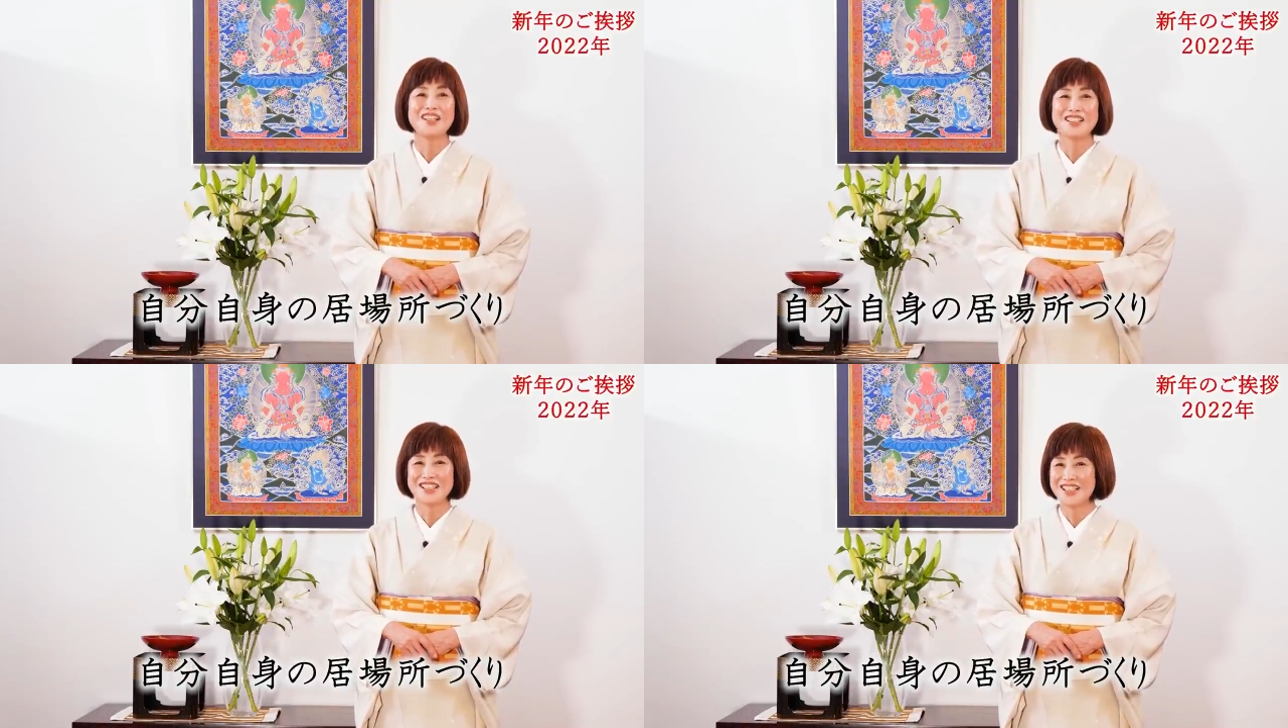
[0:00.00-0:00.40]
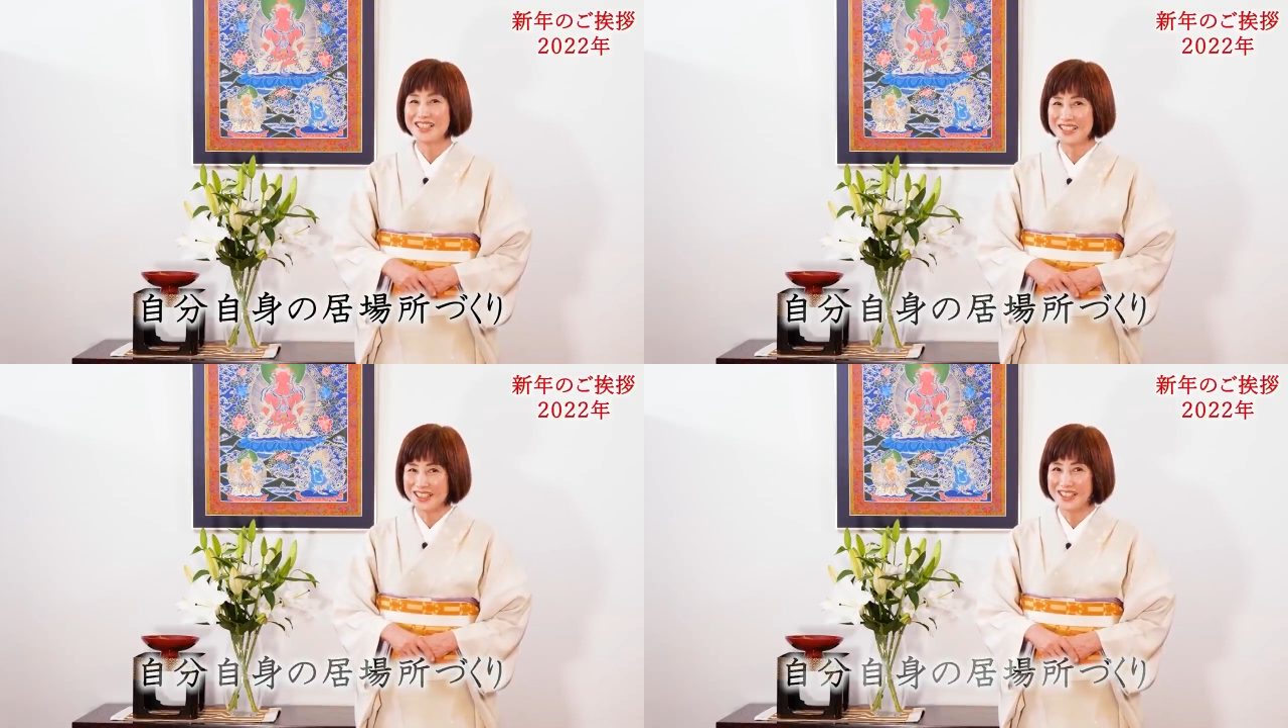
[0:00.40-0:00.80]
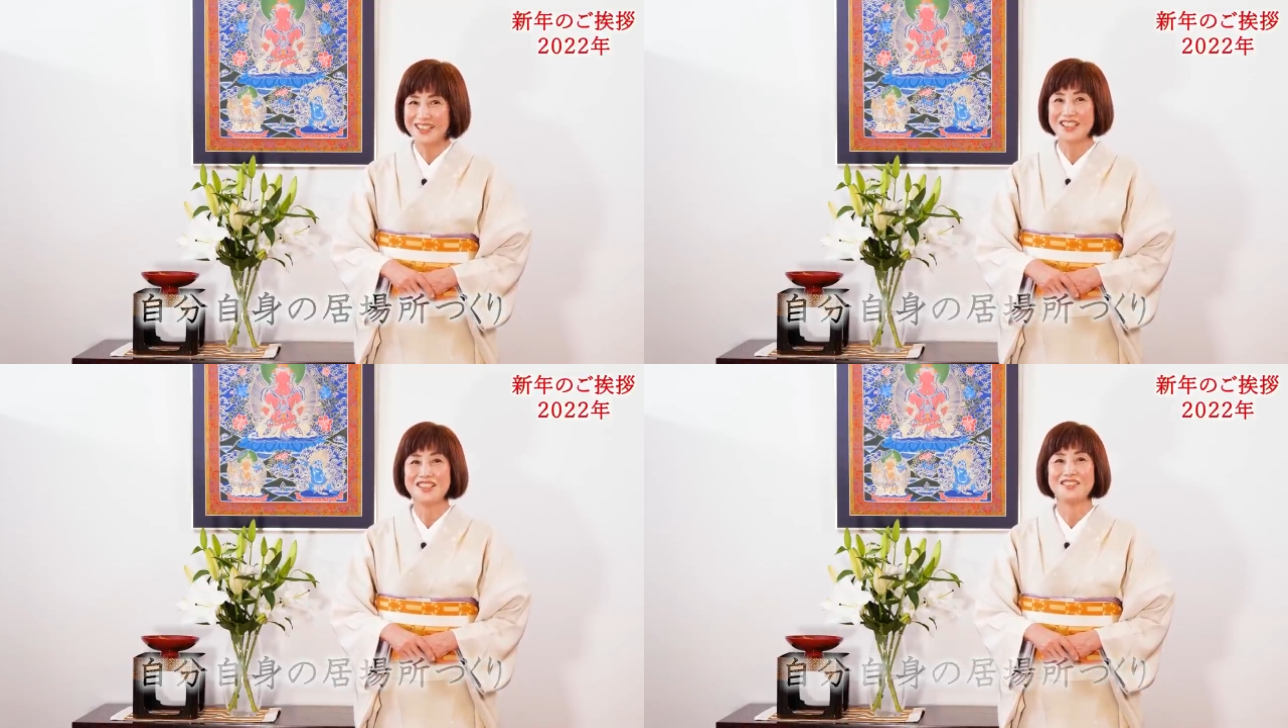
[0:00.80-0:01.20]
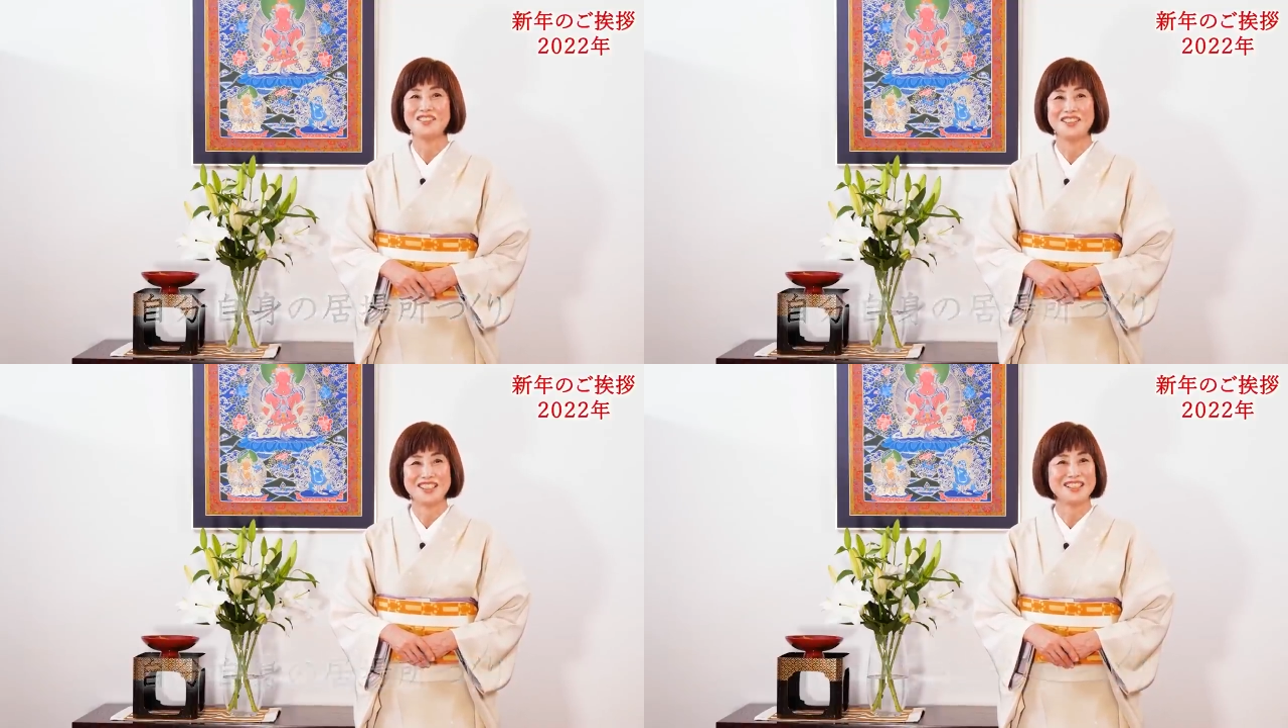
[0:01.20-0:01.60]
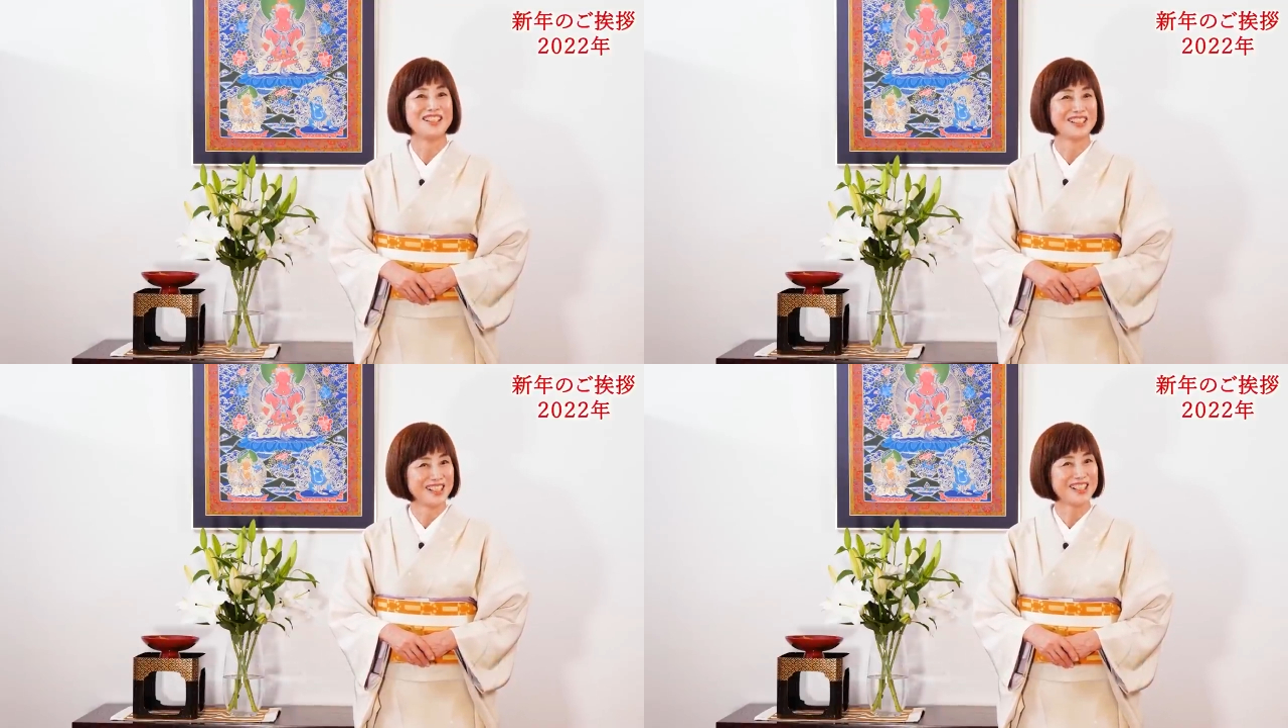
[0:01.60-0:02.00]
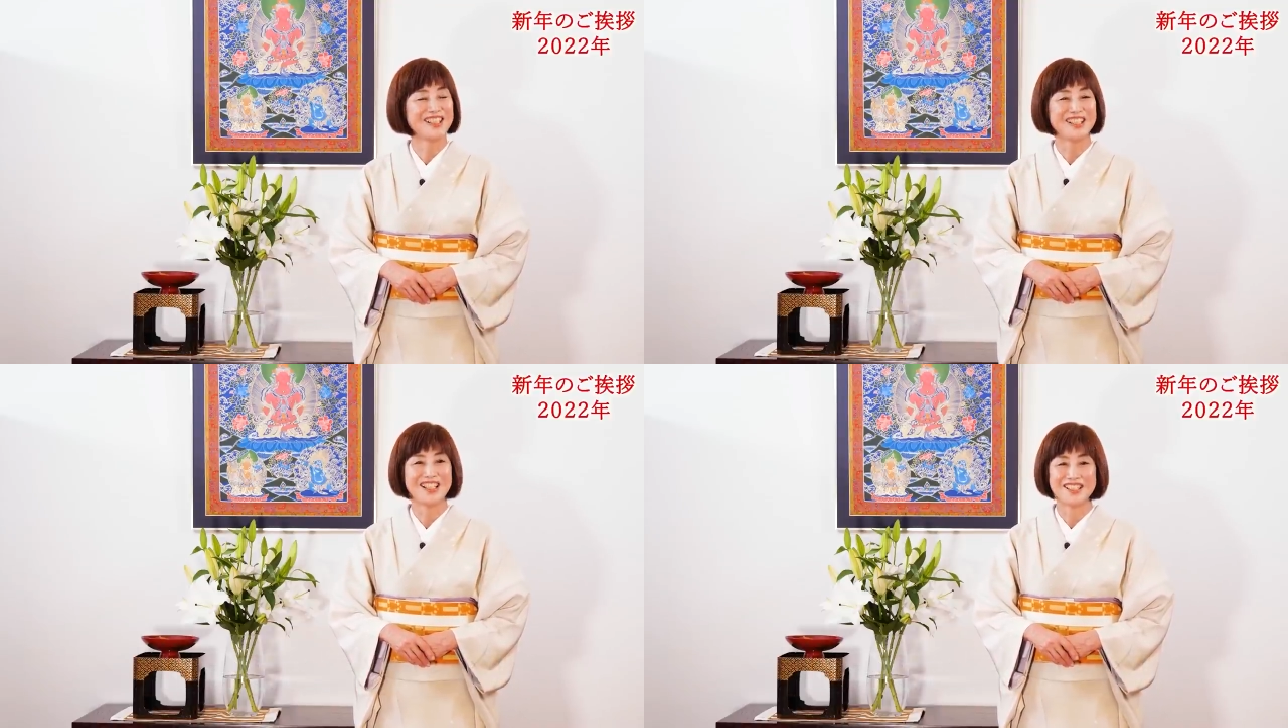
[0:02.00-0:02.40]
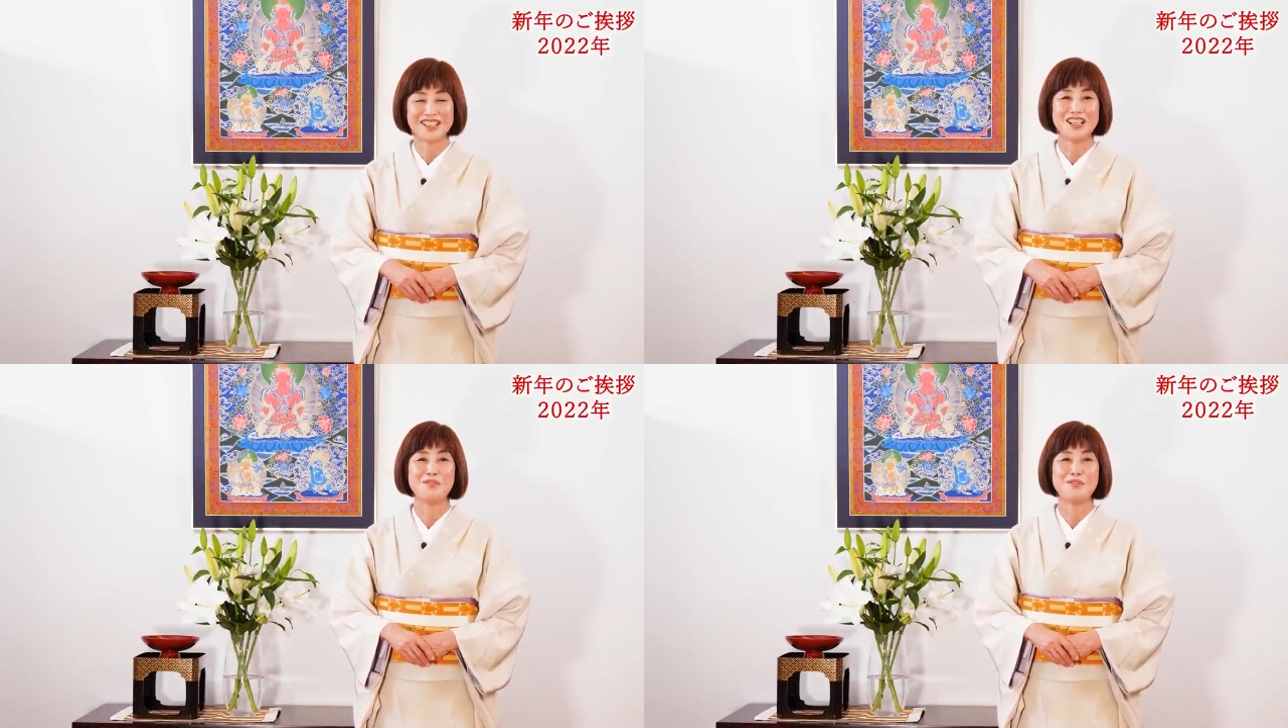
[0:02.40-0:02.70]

さらにさらに自分自身がね癒され、